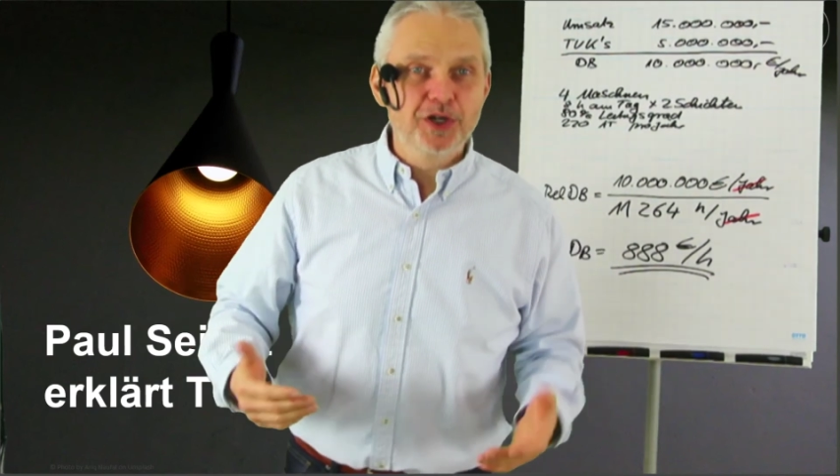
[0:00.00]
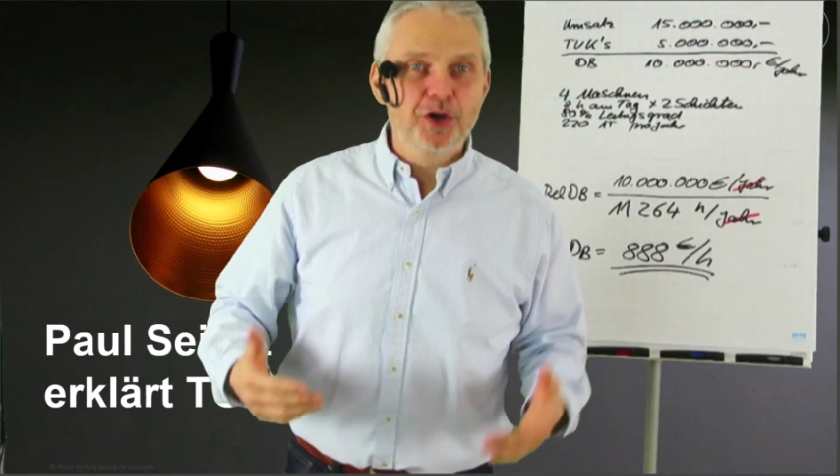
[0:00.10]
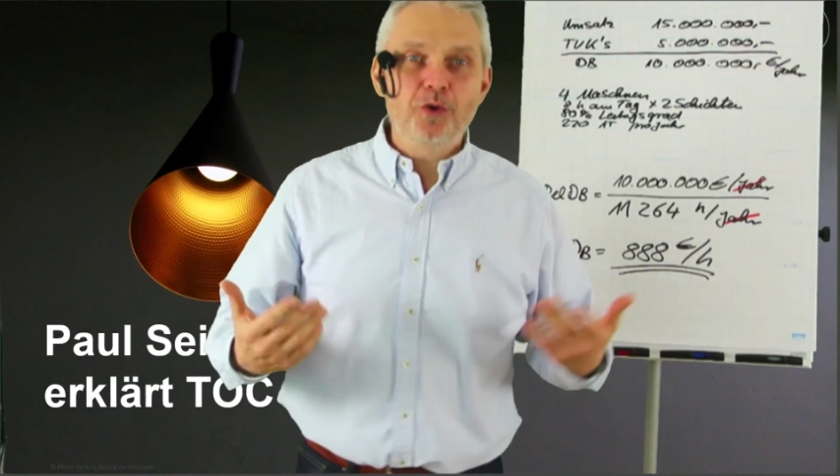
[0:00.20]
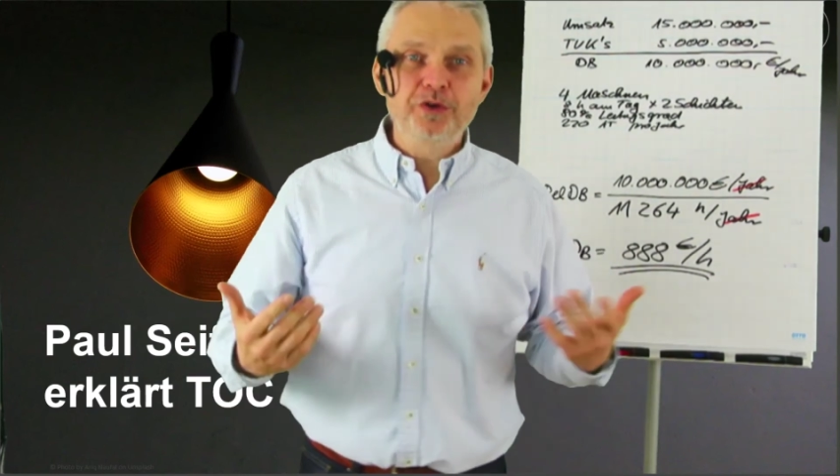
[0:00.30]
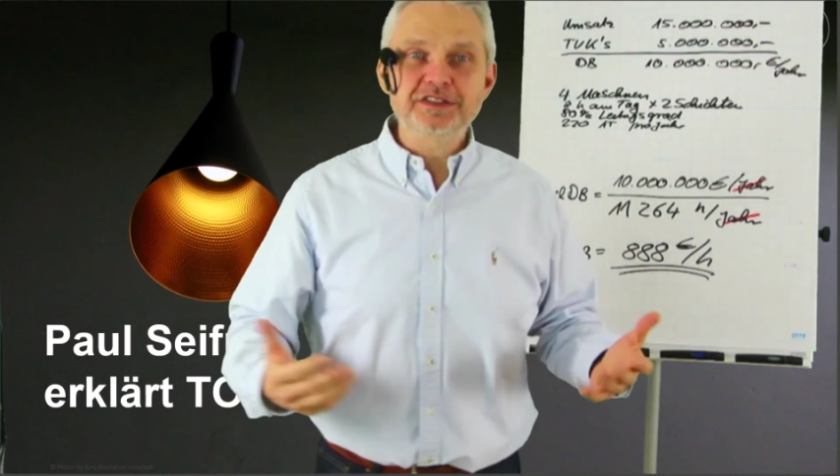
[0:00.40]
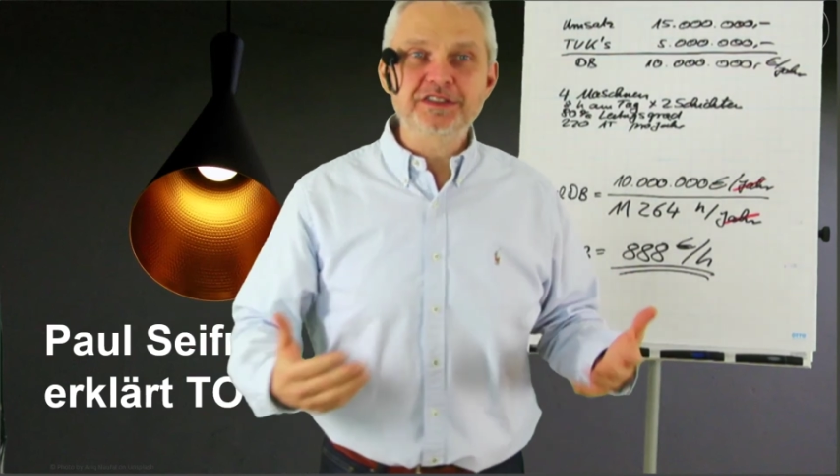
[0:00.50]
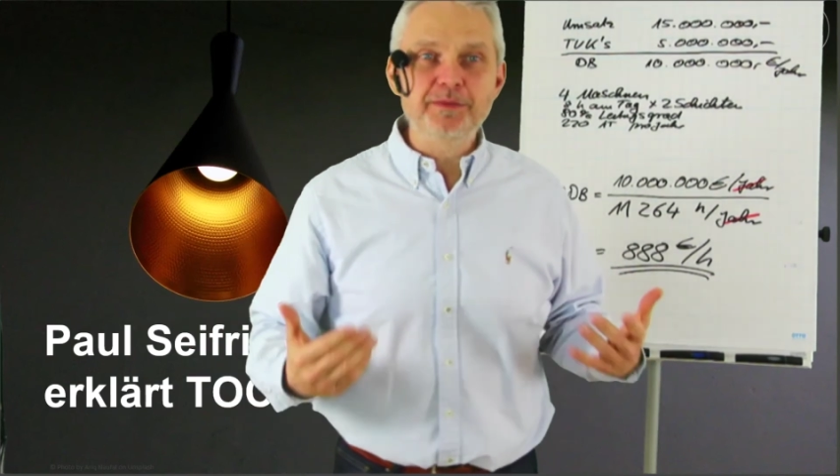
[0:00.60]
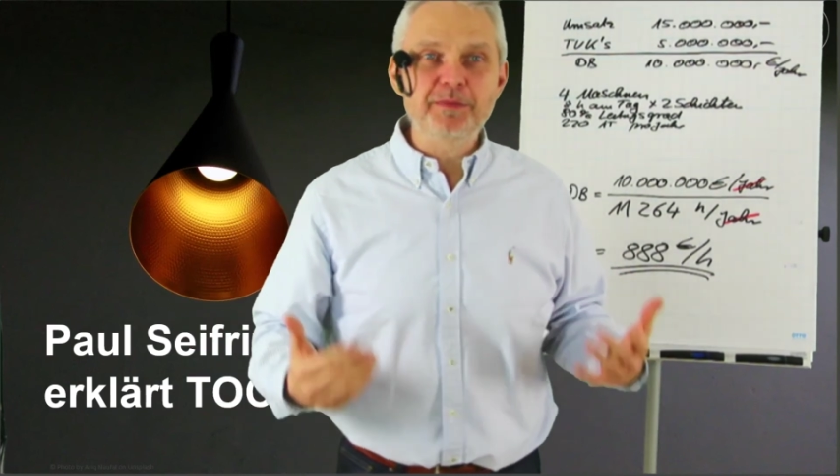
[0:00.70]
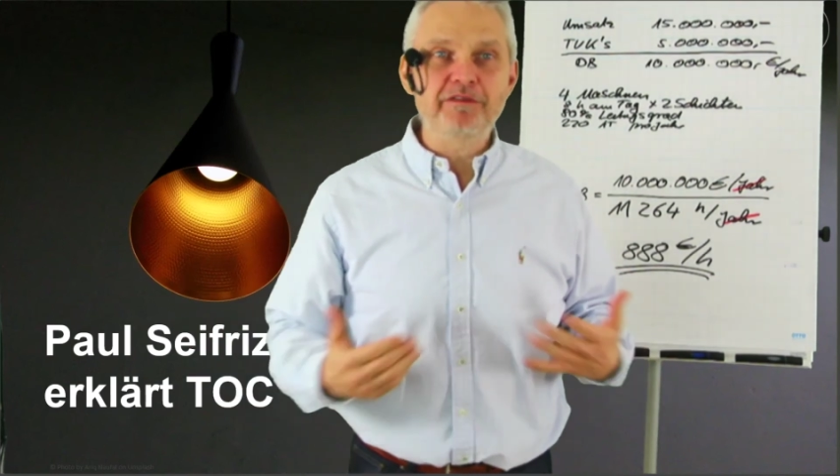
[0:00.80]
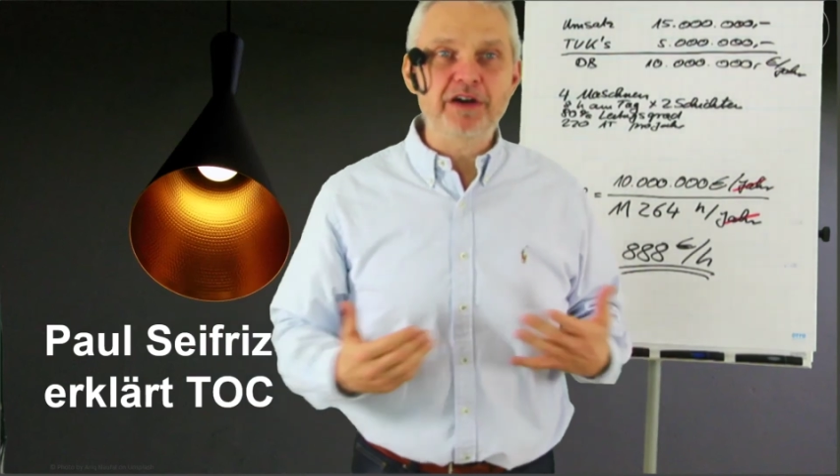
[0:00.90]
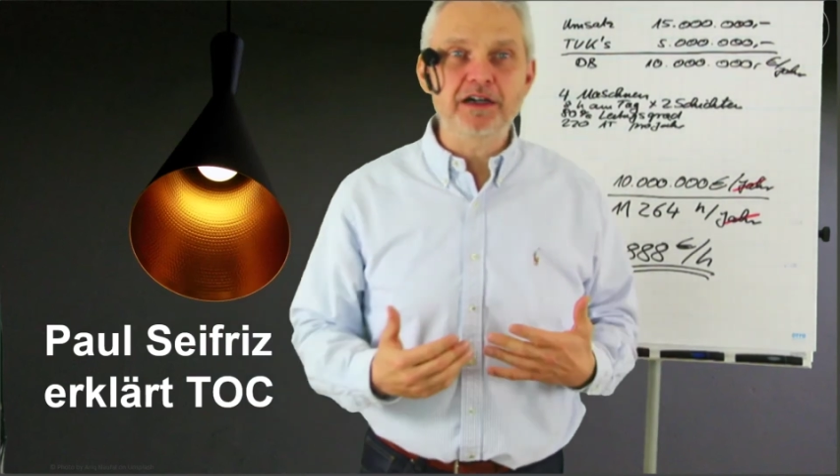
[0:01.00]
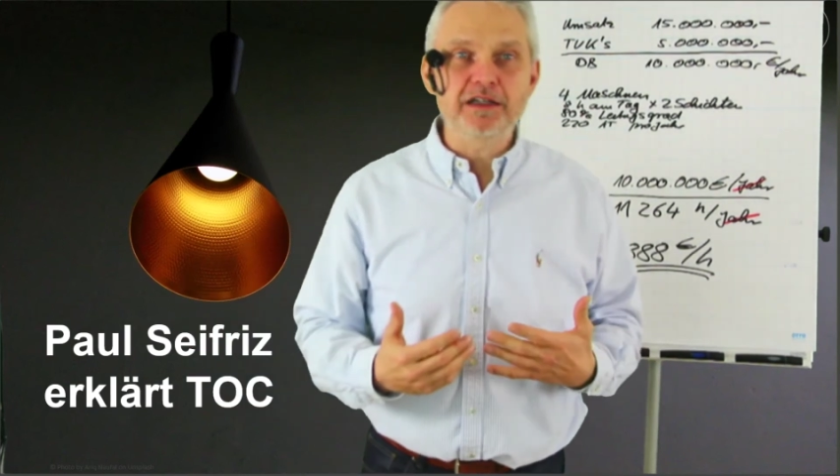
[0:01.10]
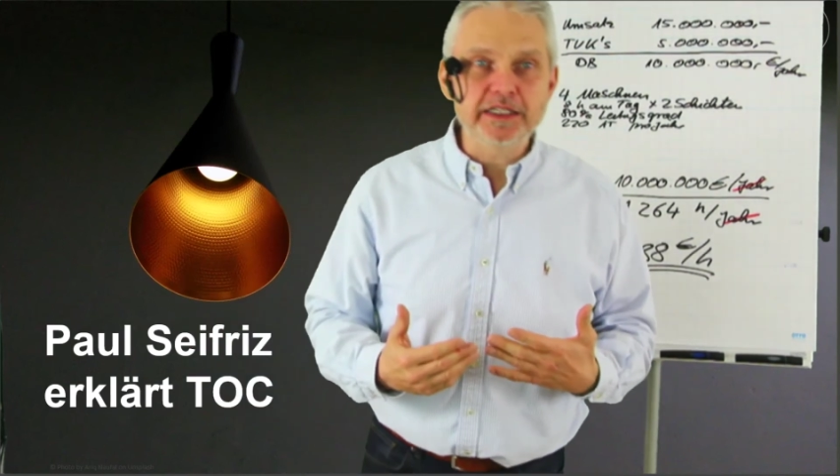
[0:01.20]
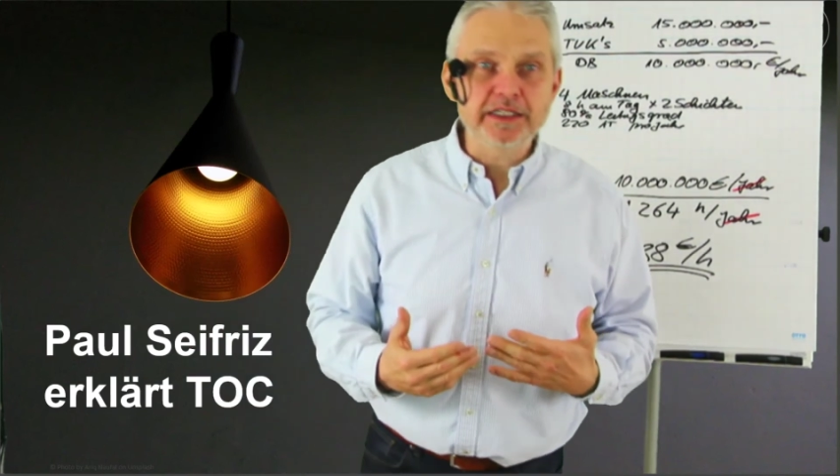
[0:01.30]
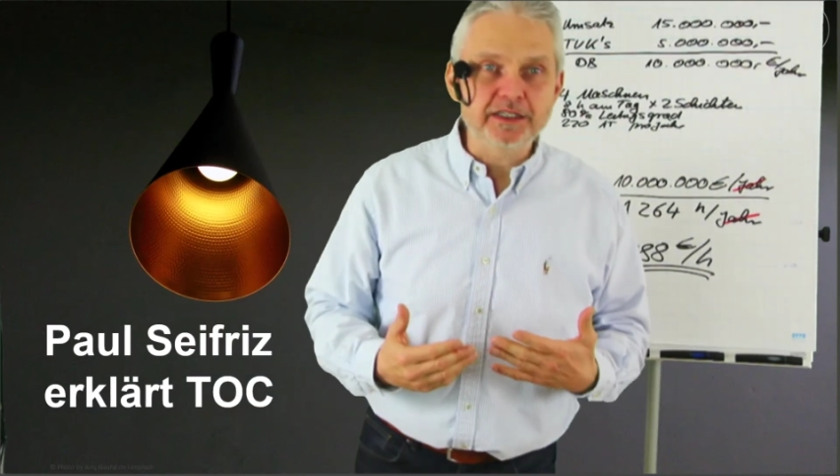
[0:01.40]
und das Thema war
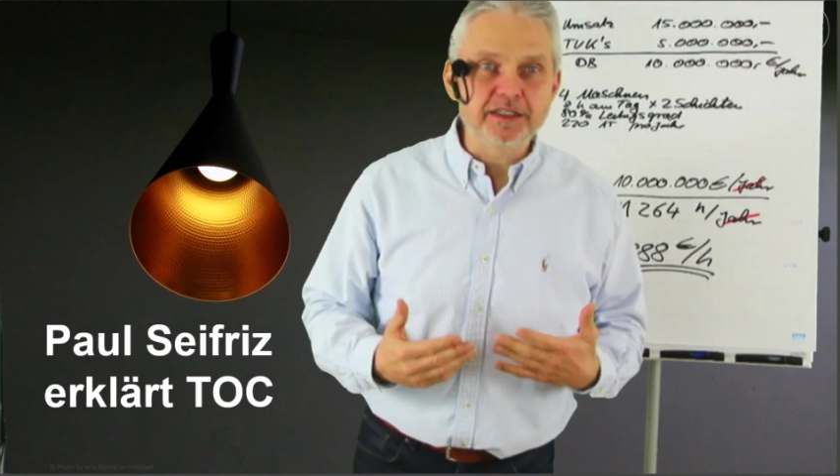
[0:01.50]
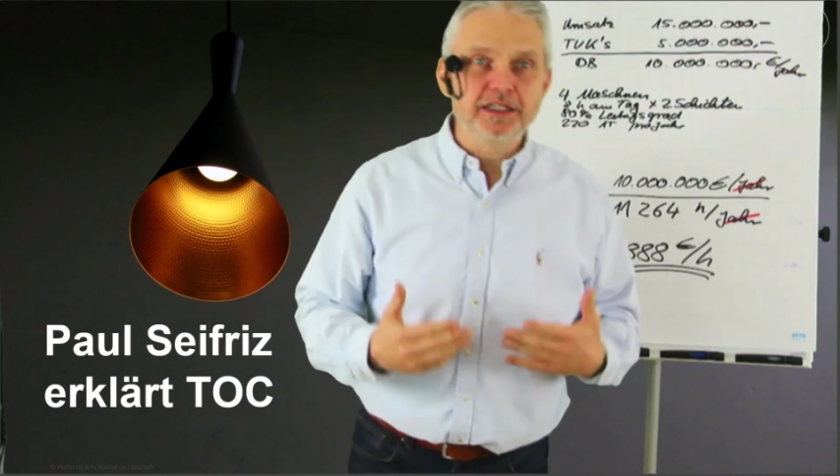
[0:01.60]
erledigt.